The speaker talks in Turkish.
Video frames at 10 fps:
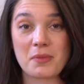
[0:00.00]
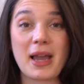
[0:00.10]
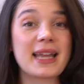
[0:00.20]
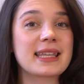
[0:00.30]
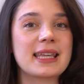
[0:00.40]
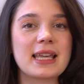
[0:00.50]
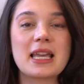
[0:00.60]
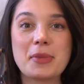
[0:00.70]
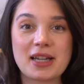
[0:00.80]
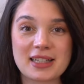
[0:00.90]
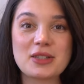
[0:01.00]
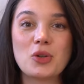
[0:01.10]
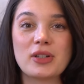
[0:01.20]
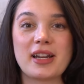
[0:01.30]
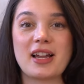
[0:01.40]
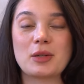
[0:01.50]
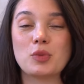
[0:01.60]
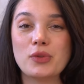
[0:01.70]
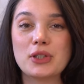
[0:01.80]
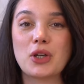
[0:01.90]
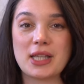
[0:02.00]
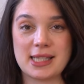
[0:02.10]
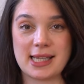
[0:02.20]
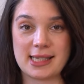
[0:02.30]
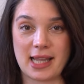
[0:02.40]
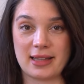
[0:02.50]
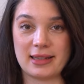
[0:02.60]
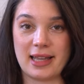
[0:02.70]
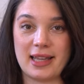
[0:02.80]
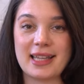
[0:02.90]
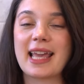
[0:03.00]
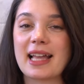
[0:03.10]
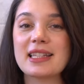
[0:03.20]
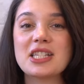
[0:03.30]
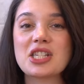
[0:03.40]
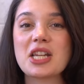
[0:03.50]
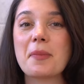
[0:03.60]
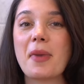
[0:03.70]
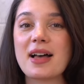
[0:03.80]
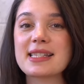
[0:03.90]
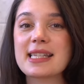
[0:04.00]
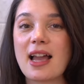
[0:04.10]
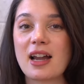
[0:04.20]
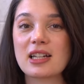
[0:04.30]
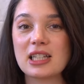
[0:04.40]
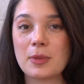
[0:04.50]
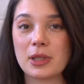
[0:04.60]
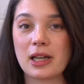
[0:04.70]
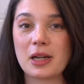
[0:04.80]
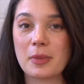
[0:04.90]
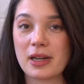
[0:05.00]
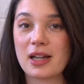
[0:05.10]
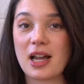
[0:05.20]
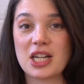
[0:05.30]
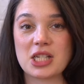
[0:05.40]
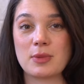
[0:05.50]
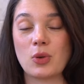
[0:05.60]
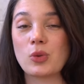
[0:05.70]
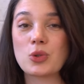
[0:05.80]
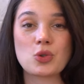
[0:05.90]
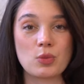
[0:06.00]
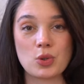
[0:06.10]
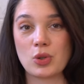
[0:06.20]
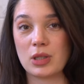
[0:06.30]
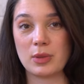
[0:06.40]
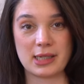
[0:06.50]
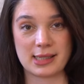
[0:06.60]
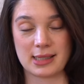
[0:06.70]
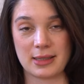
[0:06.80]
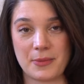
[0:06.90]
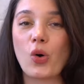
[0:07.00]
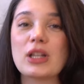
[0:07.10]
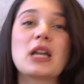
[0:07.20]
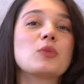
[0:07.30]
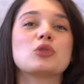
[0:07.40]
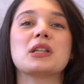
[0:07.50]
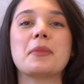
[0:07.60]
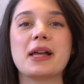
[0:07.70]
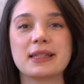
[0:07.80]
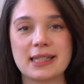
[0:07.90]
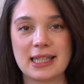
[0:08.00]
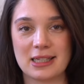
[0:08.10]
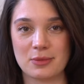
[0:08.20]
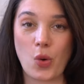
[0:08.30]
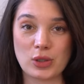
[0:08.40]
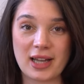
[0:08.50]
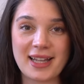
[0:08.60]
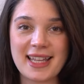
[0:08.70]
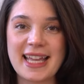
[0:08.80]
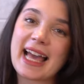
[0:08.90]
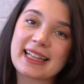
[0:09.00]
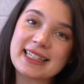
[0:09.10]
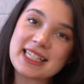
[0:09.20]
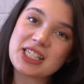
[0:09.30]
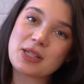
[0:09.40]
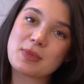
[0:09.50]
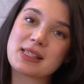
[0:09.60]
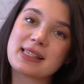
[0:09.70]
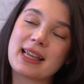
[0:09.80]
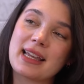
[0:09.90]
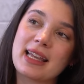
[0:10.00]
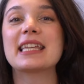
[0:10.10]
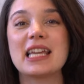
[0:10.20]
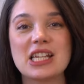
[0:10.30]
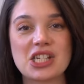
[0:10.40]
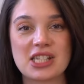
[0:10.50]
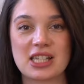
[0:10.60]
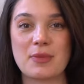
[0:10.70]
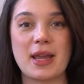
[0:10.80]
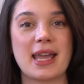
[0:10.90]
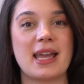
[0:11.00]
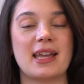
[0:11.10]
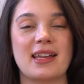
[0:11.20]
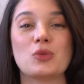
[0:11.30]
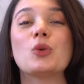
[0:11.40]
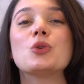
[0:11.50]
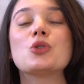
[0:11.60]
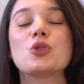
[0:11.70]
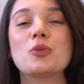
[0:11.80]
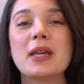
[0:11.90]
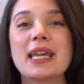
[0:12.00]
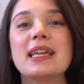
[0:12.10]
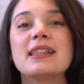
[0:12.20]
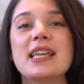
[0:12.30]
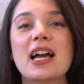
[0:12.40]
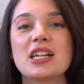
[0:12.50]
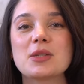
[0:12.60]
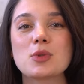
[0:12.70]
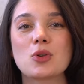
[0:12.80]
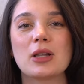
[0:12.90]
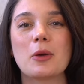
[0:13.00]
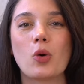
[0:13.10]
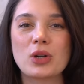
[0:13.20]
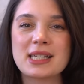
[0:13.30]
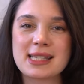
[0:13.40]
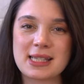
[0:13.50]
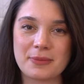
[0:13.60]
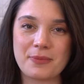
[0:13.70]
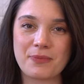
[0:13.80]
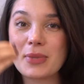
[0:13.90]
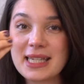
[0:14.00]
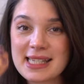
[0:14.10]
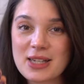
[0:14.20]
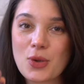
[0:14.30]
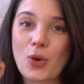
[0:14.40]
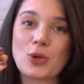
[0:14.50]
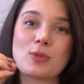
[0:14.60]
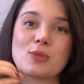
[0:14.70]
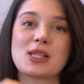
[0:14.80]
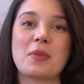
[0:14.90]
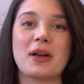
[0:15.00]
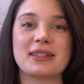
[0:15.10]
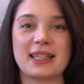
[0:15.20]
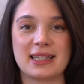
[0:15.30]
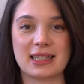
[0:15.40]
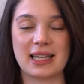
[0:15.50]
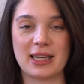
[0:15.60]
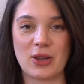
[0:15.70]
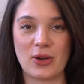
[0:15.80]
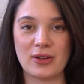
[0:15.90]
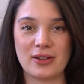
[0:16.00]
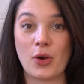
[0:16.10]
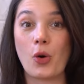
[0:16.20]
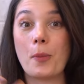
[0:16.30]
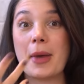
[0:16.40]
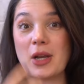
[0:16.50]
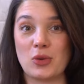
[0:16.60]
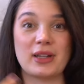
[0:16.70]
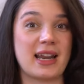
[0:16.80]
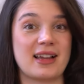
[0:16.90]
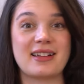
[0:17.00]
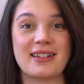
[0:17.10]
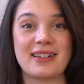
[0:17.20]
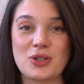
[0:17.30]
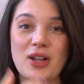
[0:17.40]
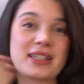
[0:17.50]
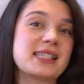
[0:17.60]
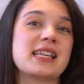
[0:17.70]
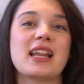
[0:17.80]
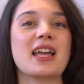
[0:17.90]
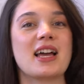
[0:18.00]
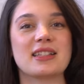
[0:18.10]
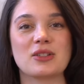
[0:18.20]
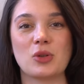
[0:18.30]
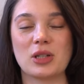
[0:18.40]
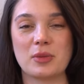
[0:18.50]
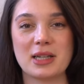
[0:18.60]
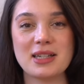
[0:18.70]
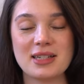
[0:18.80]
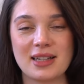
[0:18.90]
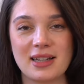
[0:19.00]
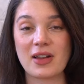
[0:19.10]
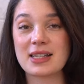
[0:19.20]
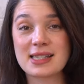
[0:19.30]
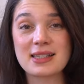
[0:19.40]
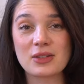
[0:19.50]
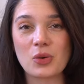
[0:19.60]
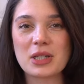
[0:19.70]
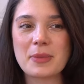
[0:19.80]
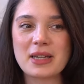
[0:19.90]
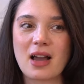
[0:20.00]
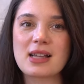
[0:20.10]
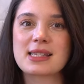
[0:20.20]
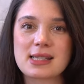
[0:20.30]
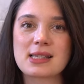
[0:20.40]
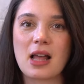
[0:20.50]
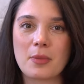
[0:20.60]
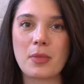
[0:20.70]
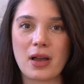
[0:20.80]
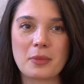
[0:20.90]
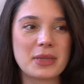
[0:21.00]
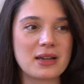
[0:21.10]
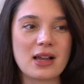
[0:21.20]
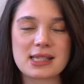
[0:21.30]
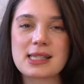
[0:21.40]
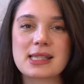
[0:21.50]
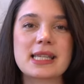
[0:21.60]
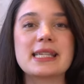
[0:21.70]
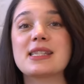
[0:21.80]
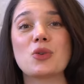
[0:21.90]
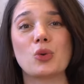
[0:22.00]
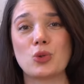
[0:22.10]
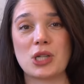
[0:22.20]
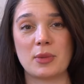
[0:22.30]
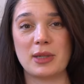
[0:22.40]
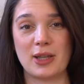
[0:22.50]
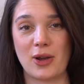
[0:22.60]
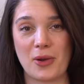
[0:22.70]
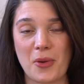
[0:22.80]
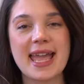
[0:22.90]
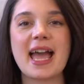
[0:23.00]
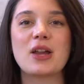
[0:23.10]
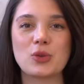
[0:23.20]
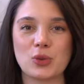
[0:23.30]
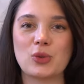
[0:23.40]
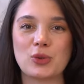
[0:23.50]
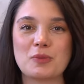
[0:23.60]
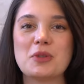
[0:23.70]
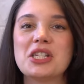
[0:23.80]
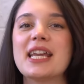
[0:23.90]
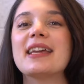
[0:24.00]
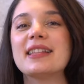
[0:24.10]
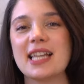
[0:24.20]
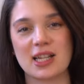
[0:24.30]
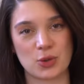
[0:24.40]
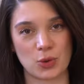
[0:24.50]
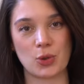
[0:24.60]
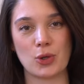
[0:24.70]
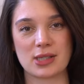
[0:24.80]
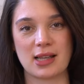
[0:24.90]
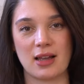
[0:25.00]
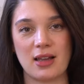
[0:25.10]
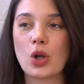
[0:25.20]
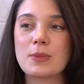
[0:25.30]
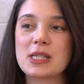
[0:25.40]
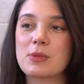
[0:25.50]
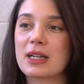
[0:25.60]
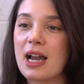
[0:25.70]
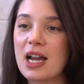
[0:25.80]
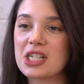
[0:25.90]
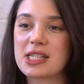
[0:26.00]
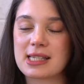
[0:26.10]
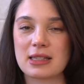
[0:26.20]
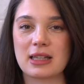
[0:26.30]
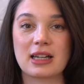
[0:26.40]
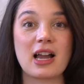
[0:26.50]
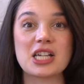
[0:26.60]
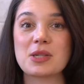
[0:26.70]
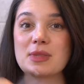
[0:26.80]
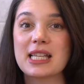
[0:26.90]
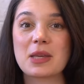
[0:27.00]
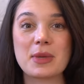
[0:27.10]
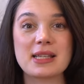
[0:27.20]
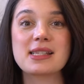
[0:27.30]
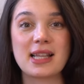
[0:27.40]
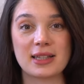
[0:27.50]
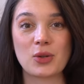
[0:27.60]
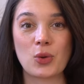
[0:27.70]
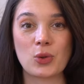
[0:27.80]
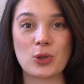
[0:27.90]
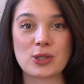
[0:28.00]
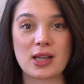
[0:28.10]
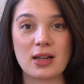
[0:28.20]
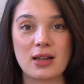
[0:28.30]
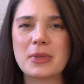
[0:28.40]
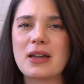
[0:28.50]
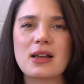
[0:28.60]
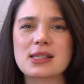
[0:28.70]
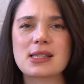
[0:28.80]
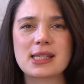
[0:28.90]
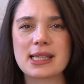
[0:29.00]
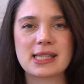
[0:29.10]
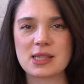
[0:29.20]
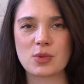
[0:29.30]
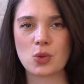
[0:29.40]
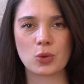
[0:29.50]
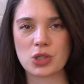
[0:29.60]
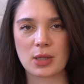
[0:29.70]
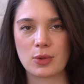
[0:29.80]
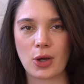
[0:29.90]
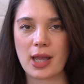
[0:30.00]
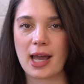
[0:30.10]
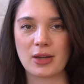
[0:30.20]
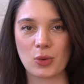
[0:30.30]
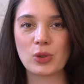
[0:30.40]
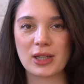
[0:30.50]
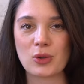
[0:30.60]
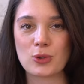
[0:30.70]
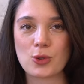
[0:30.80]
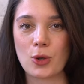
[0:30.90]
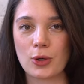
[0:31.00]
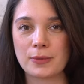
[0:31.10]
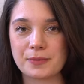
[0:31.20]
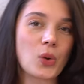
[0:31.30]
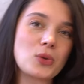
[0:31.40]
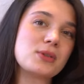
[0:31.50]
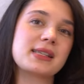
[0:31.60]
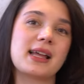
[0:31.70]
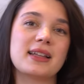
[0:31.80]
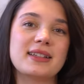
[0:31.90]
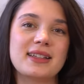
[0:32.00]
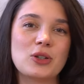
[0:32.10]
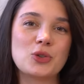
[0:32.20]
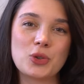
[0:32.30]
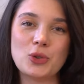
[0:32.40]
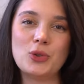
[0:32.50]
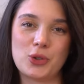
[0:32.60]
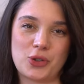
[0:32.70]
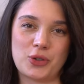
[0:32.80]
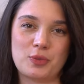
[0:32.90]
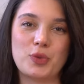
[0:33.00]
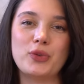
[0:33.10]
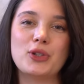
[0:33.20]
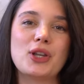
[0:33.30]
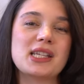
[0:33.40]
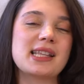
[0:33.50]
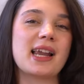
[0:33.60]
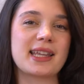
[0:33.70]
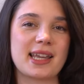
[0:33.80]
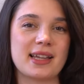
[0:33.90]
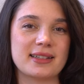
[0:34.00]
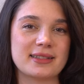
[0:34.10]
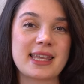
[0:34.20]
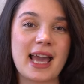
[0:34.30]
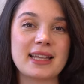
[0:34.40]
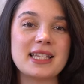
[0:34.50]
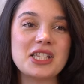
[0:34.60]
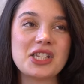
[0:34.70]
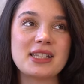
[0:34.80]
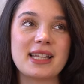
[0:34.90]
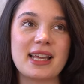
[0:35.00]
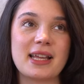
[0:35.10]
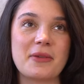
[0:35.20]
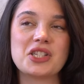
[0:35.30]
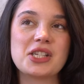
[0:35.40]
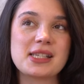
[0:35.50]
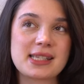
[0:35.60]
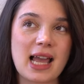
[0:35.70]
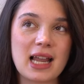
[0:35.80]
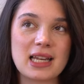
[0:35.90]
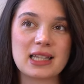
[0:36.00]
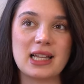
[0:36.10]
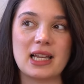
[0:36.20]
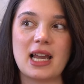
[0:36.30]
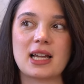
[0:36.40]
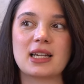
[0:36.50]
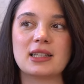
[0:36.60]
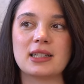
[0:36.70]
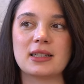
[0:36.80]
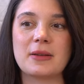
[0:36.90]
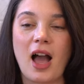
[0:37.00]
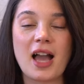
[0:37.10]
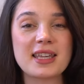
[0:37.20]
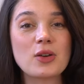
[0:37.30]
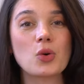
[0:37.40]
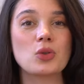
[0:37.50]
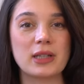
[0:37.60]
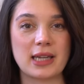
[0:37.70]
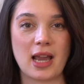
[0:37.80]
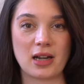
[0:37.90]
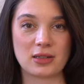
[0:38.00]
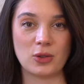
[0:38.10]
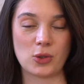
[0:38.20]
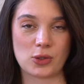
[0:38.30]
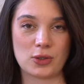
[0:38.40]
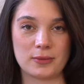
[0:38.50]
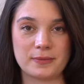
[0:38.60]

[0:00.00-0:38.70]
Belki bir kadın olarak bu videoyu izlesen de kendi içinde bazı yargılamalar bana karşı bile oluşturmuş olabilirsin. Olay burada ben değilim. Olay kendi içimizde geliştirmeye, dönüştürmeye ihtiyacımız olan o kısım Birisini gördüğümüz zaman tetikleniyor ve o ben olarak şu anda senin hayatında olabilir. Ve aslında orada bir rahatsızlanma, bir rahatsızlık hissi oluşabiliyor. Eğer ruhun bir şeye ihtiyaç duyuyorsa, onu biz bir karşısında, karşımızdaki bir insanda görüyorsak bir rahatsızlık hissimiz oluşabiliyor yani. Olayın özü o. O yüzden şunu düşün, bu videoyu izlerken kendi içinde cinsellikle alakalı hangi konuları yargılıyorsun?